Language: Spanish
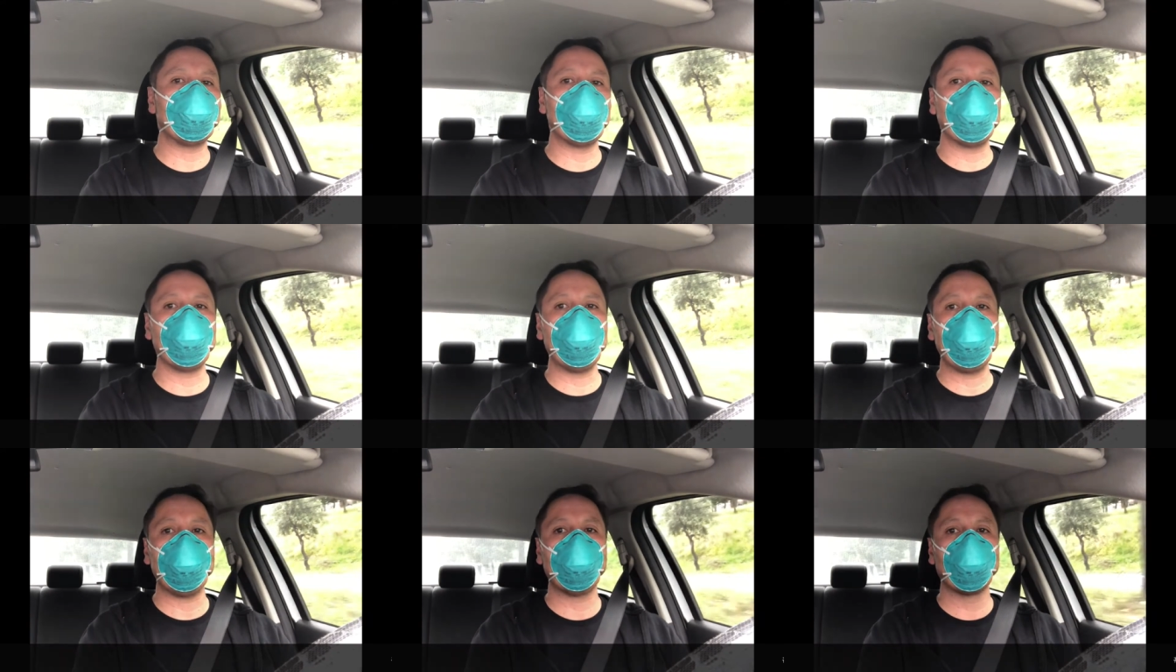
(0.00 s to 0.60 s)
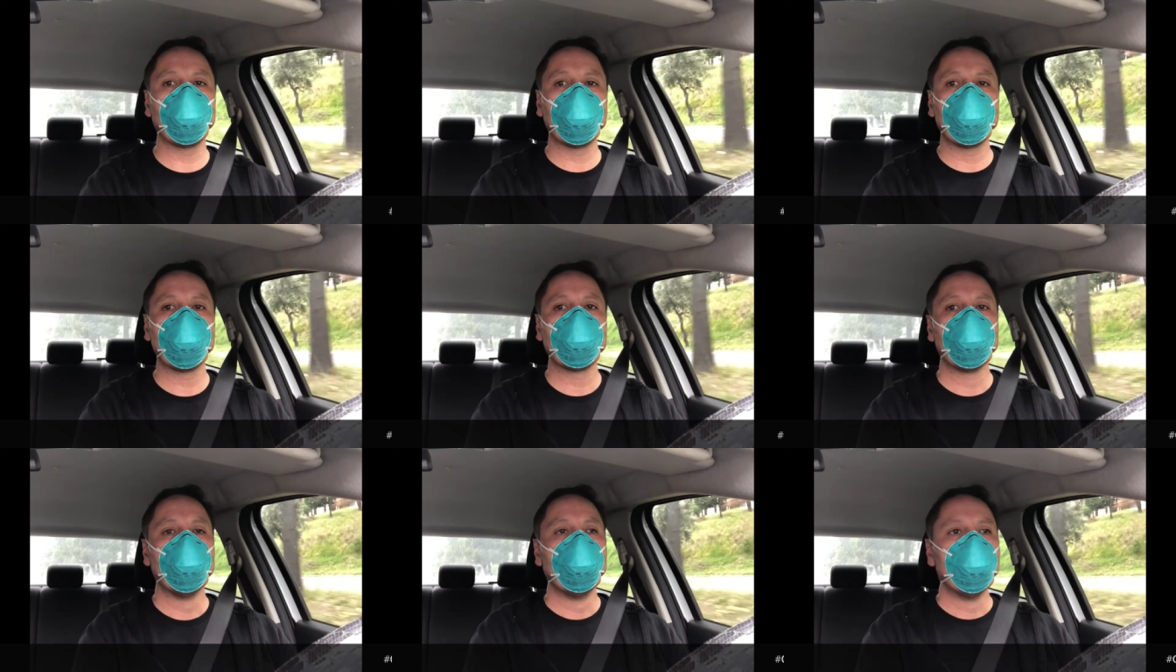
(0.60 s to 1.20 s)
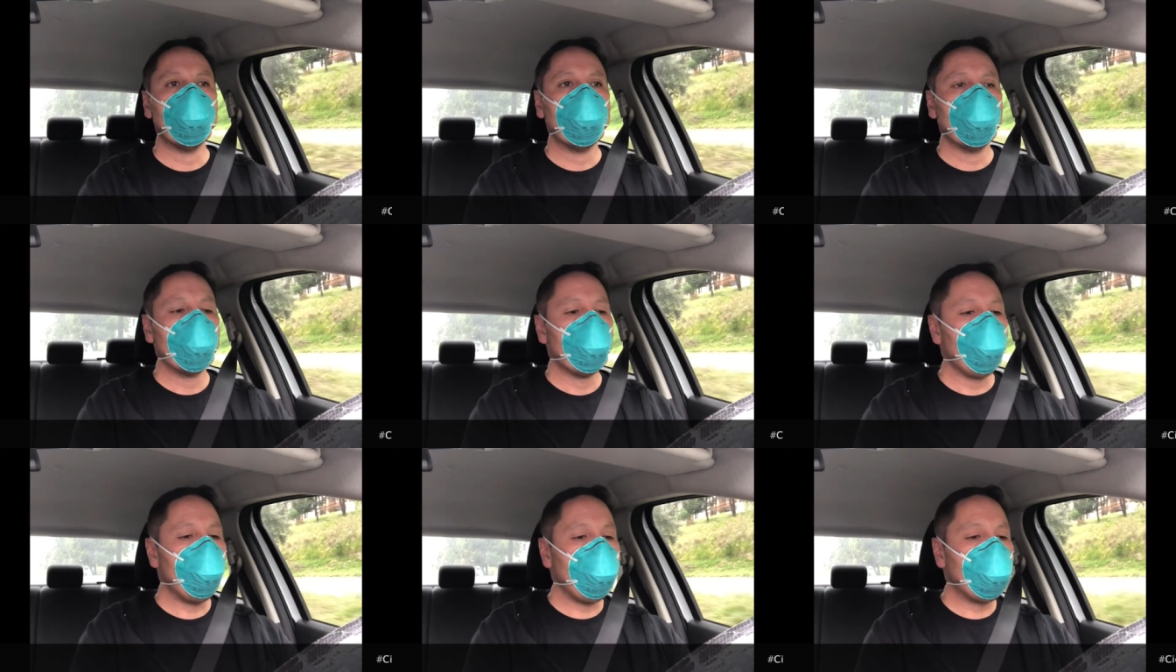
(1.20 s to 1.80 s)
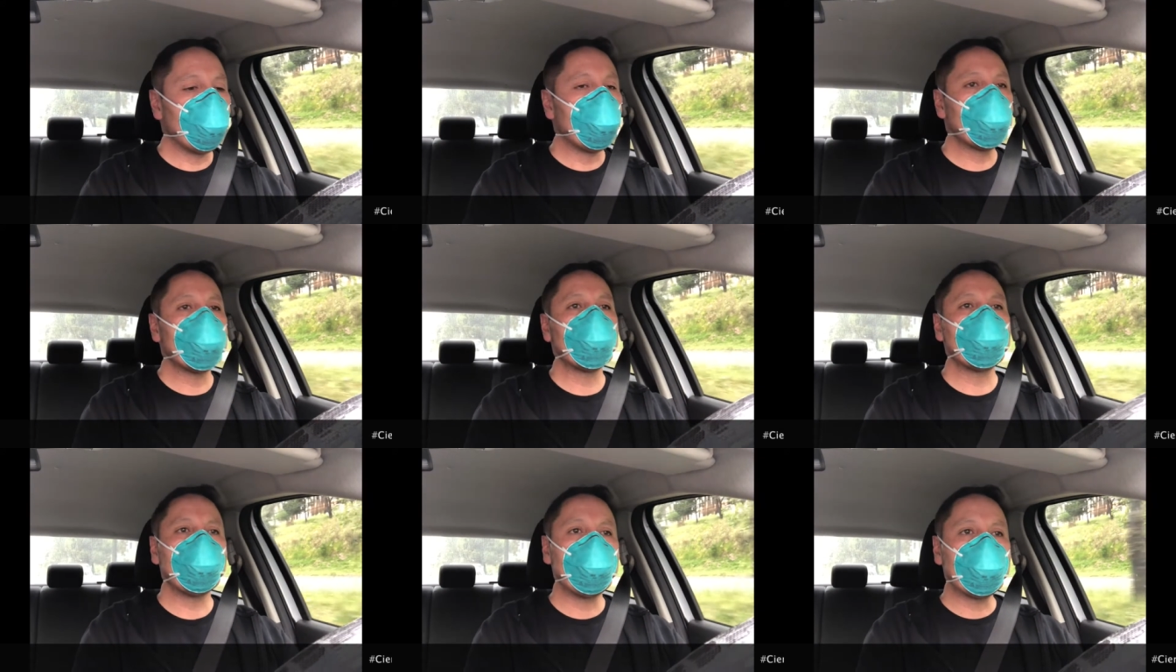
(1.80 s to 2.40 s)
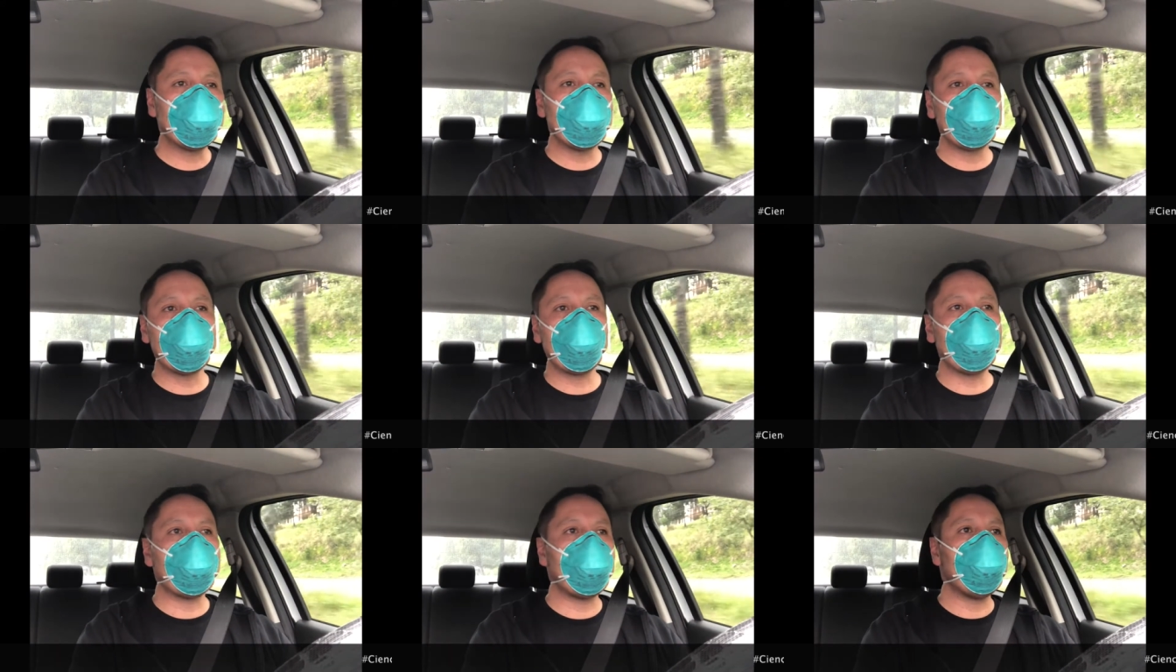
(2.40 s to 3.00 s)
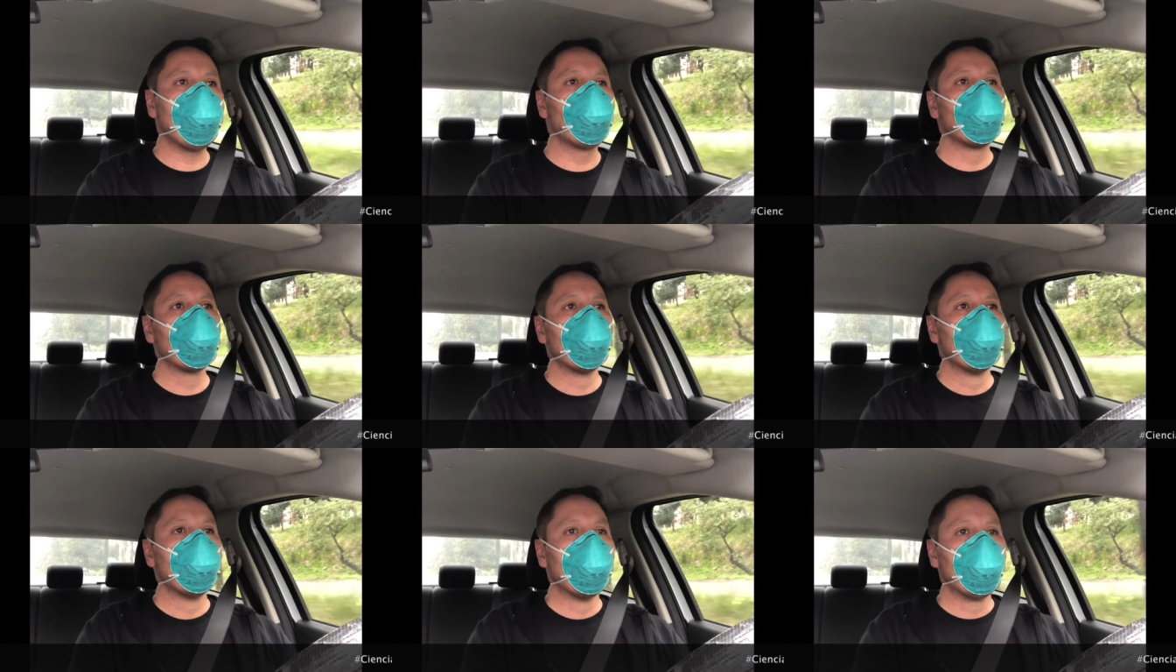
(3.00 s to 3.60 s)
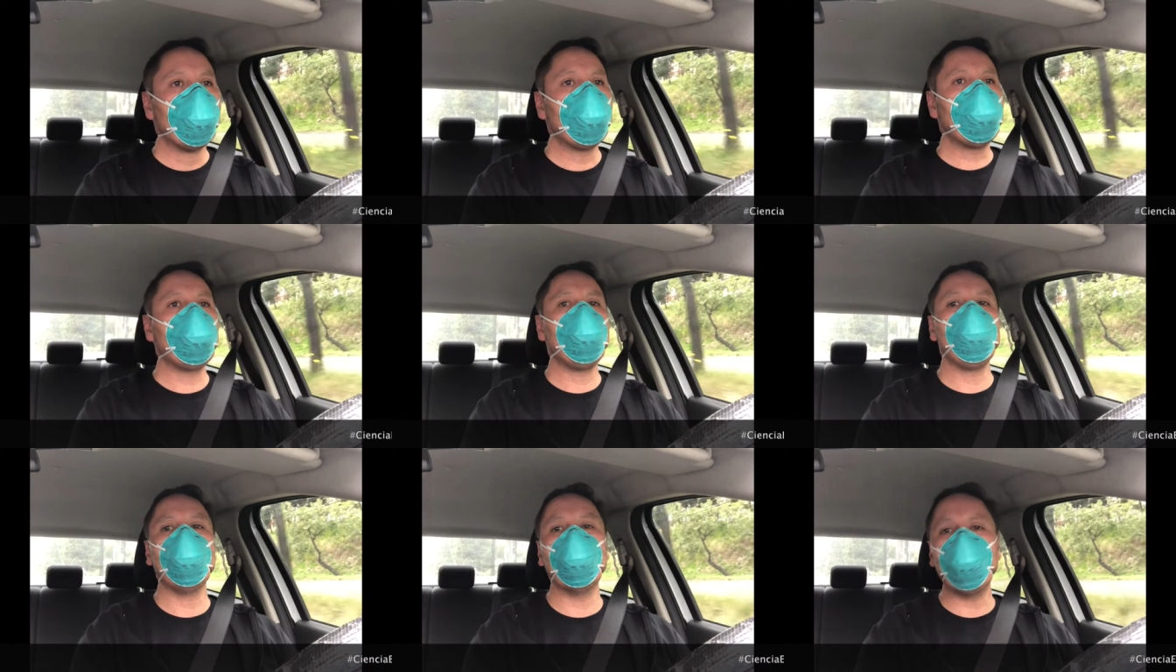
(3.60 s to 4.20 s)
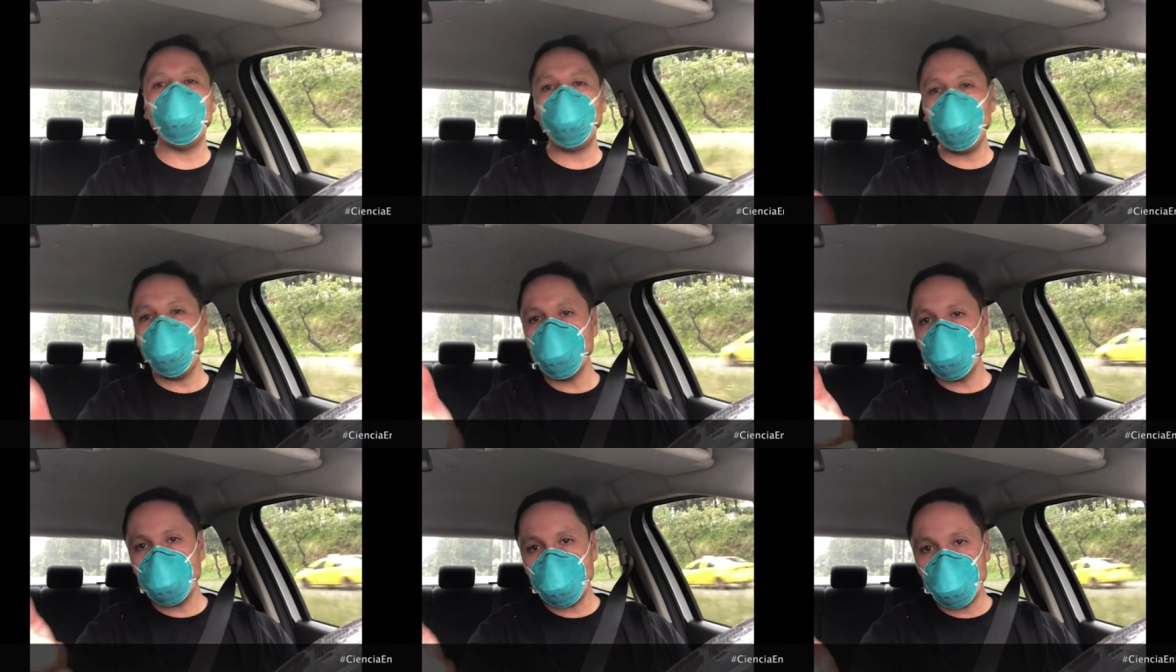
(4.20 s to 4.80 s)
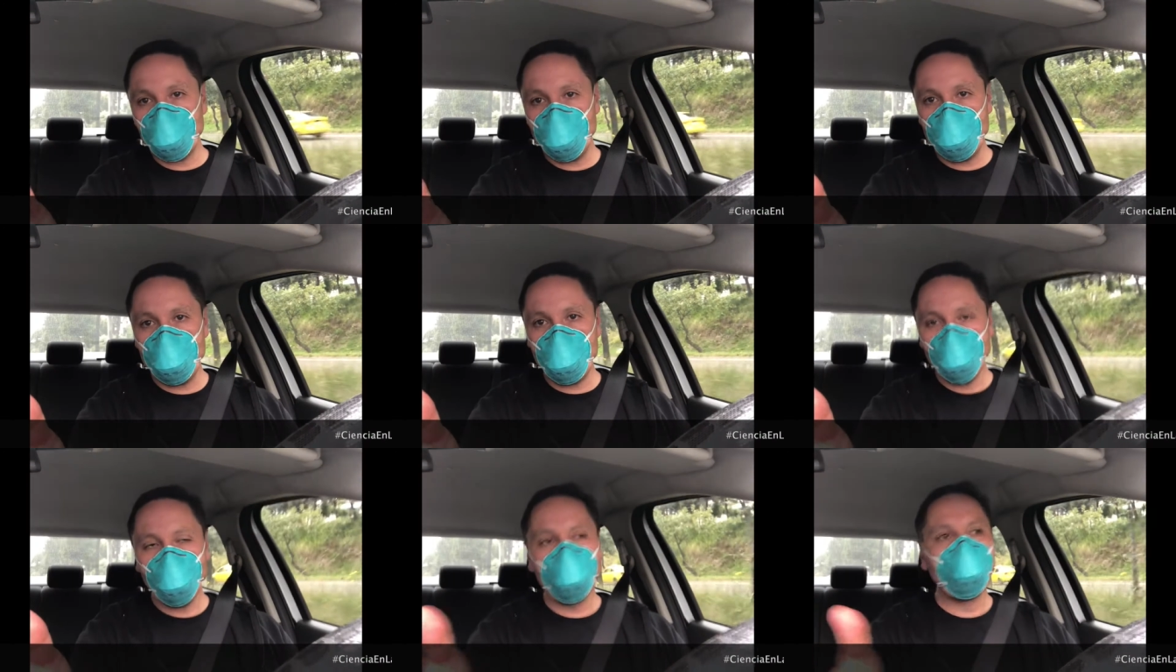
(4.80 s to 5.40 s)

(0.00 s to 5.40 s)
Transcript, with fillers: también. Bien, entonces en esta entrega, yo te digo, hablamos de sueño,